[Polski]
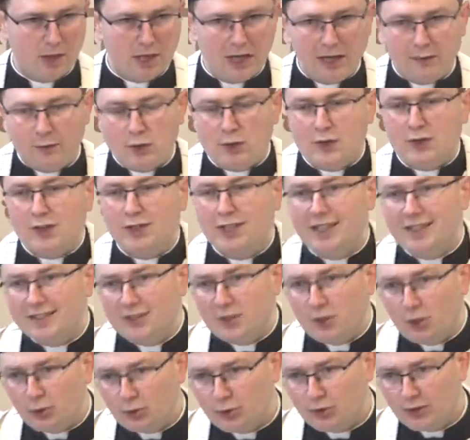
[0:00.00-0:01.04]
a więc
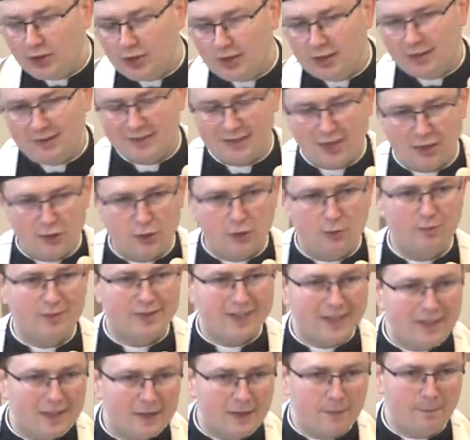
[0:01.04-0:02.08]
niezgodnych z naszym
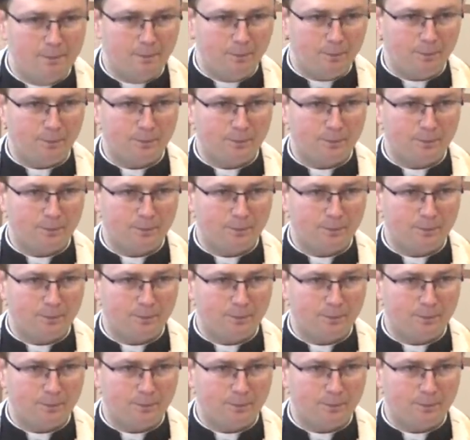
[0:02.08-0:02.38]
celem,